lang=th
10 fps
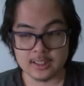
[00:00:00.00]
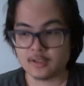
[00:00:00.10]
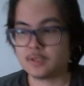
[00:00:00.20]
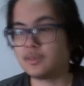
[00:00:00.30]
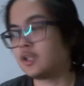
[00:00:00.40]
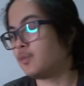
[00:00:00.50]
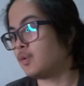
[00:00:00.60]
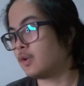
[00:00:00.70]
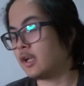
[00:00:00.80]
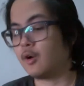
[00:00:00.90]
เราจะมีรี
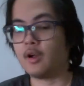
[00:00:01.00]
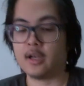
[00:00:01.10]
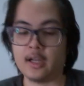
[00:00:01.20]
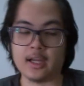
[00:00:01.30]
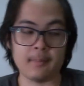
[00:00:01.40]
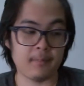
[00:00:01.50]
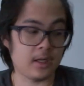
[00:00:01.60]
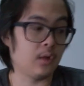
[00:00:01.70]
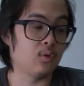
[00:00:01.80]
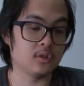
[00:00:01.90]
วิวแน่นอนนะครับ เป็
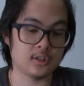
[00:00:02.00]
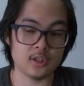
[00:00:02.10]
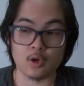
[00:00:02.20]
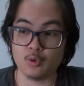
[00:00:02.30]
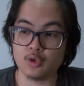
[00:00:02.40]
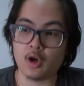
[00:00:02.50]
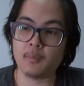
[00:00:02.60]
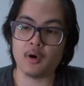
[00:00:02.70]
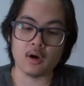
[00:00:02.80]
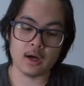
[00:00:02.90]
นรุ่น 2 รุ่นท็อ
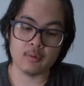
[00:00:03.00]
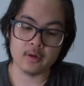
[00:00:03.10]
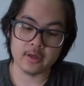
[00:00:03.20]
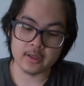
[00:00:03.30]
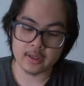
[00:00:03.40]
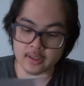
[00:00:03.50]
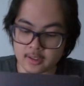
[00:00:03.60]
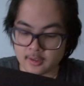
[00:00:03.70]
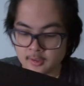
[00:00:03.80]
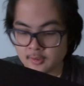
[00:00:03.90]
ปของเขาเลยนะ
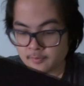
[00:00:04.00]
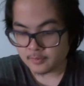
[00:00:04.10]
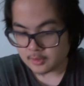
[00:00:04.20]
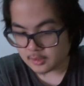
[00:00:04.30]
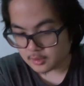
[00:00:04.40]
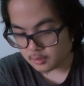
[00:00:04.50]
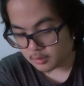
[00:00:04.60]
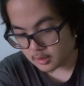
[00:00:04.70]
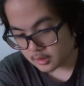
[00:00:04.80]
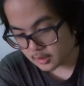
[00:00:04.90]
ฮะโช
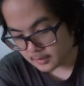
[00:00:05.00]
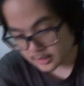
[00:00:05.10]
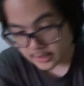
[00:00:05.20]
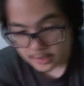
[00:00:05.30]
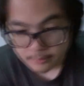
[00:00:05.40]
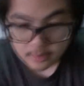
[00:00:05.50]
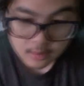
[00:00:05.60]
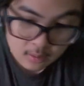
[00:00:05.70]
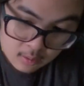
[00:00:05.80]
ว์ แล้วมันใช้ยังไงวะ